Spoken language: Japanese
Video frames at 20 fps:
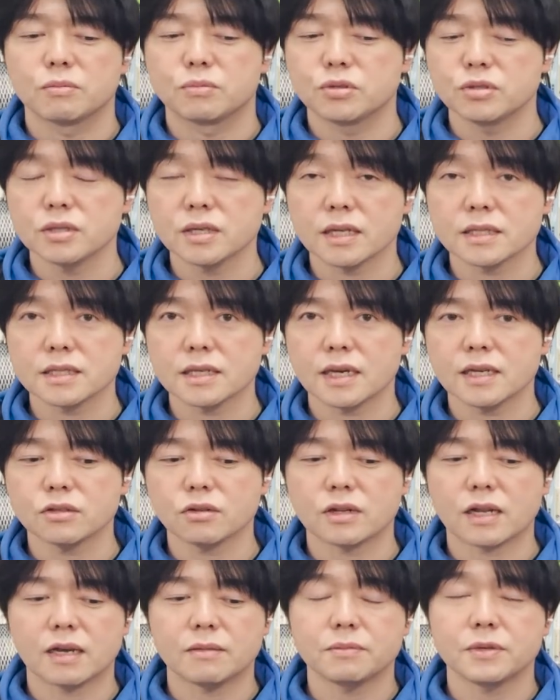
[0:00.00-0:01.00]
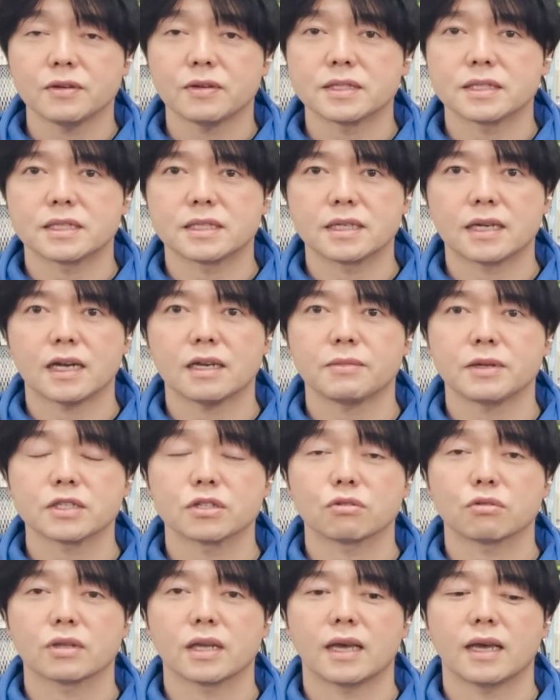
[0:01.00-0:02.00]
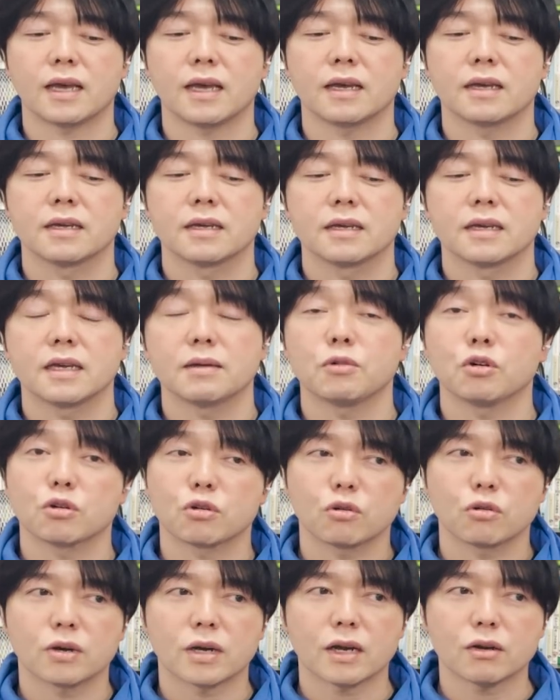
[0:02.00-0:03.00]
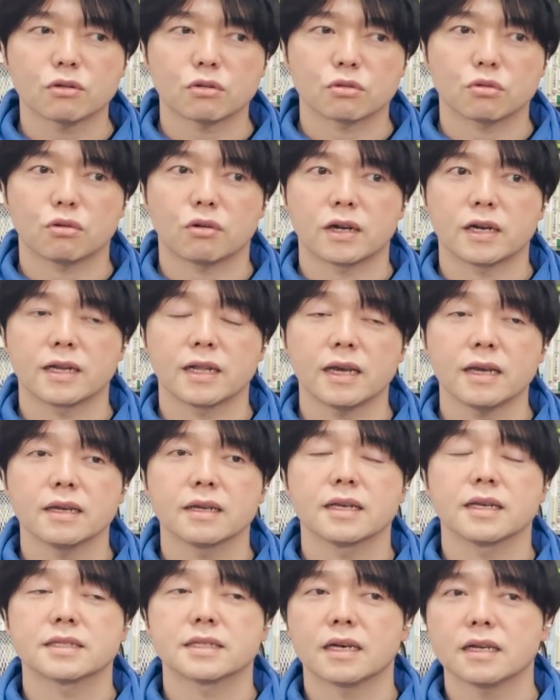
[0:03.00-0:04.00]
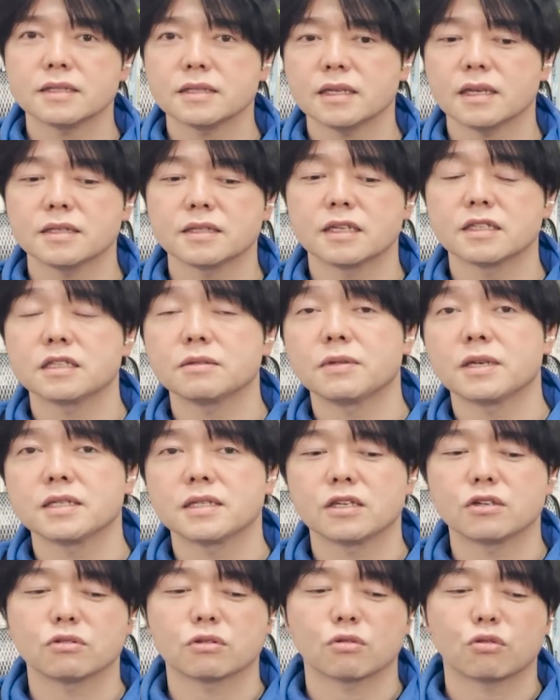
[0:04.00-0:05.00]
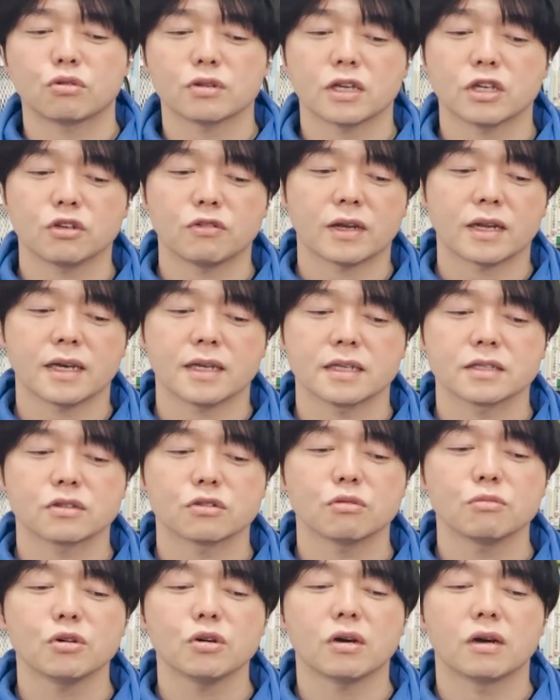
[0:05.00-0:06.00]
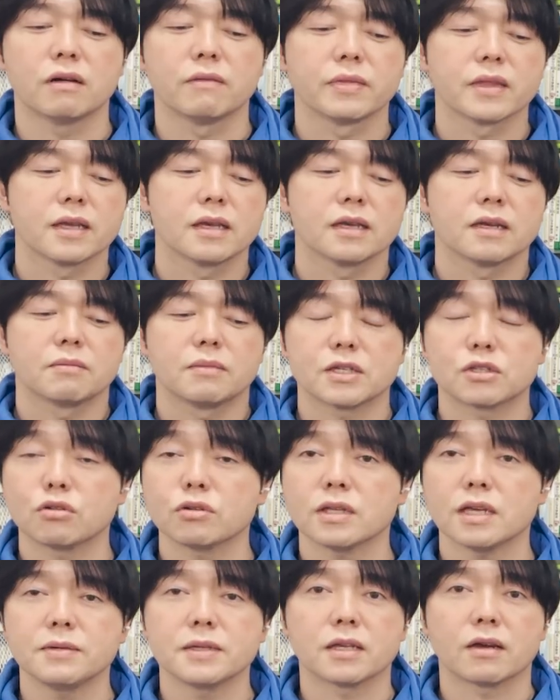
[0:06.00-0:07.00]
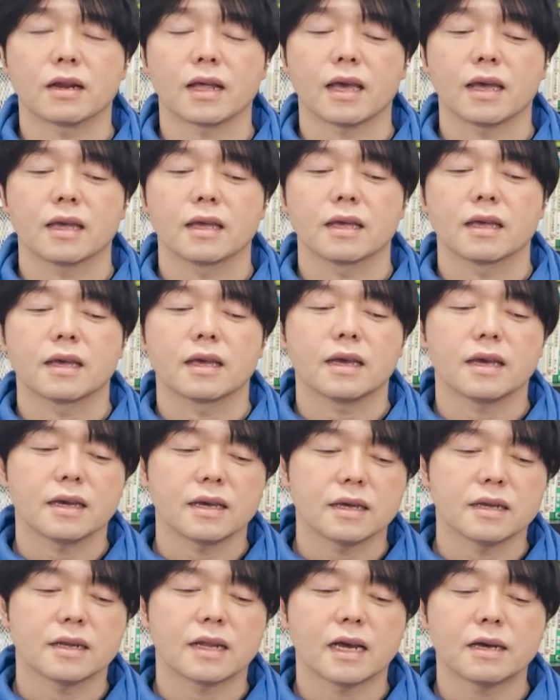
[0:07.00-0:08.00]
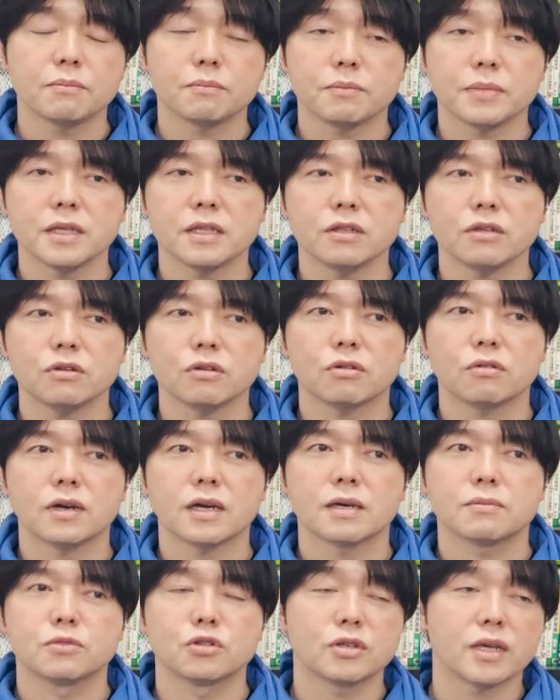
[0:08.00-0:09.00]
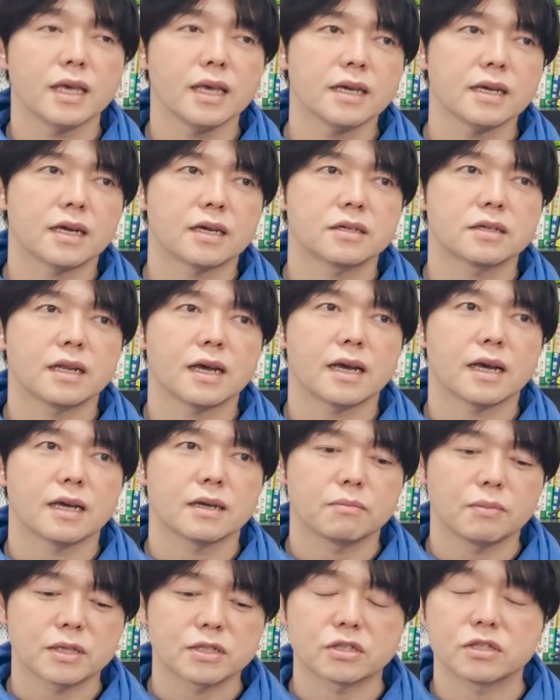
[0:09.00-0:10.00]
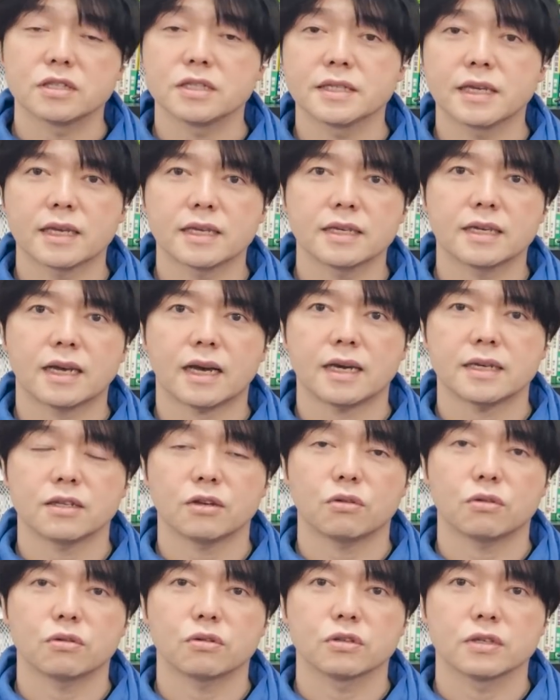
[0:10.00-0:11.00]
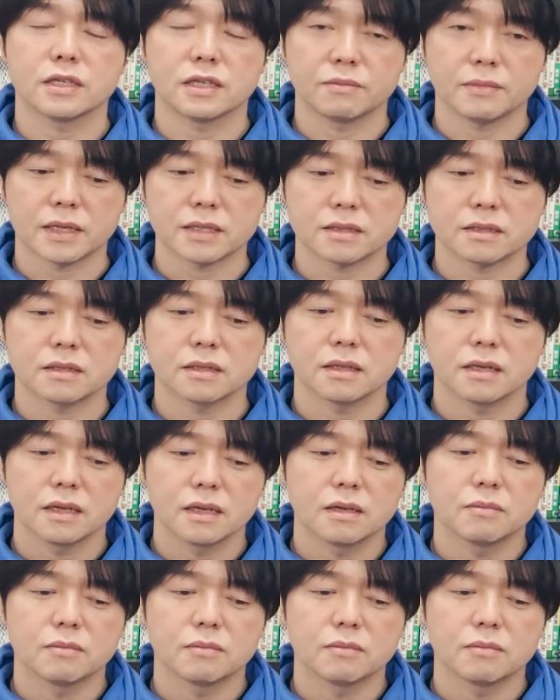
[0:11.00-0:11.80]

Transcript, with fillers: 分割買いと難品は違いますので、えー、もう過去の動画でね、散々説明しているので、ここでは言わないですけども、まあそういった意味ではね、えー、難品っていうのは無計画な、まあ、追撃買いを言います。